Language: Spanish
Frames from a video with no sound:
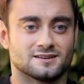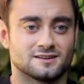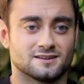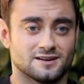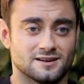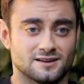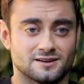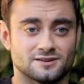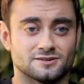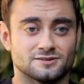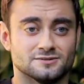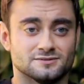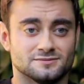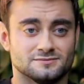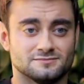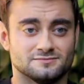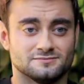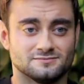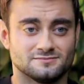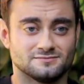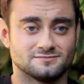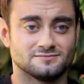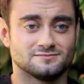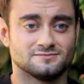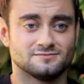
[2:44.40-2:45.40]
Claro.
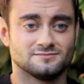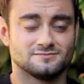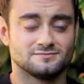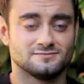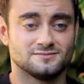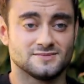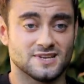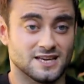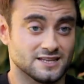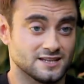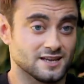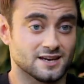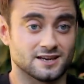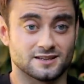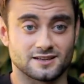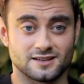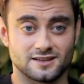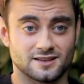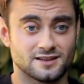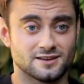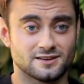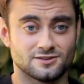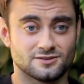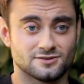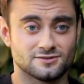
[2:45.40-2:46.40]
Y a ti que te
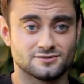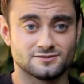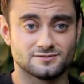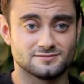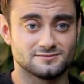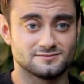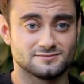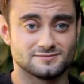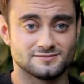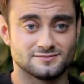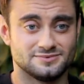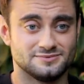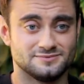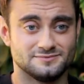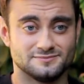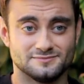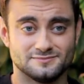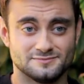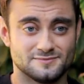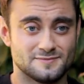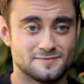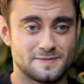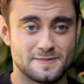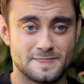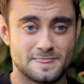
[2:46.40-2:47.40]
den, ¿no?
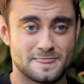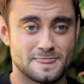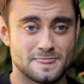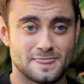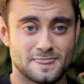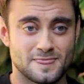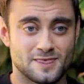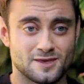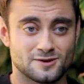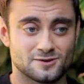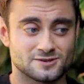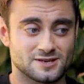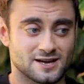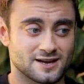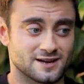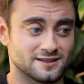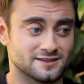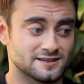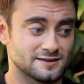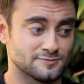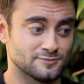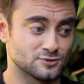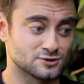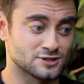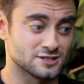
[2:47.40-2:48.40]
O sea, que
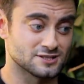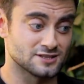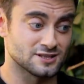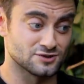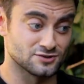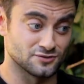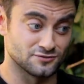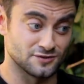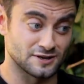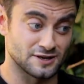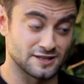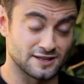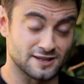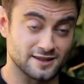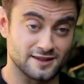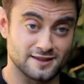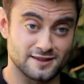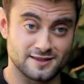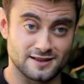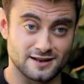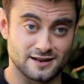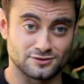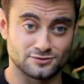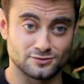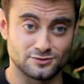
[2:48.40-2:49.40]
antepusiste su
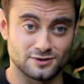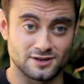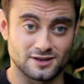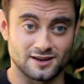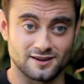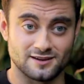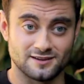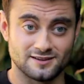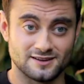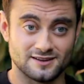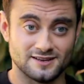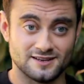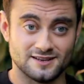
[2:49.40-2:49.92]
felicidad a la tuya.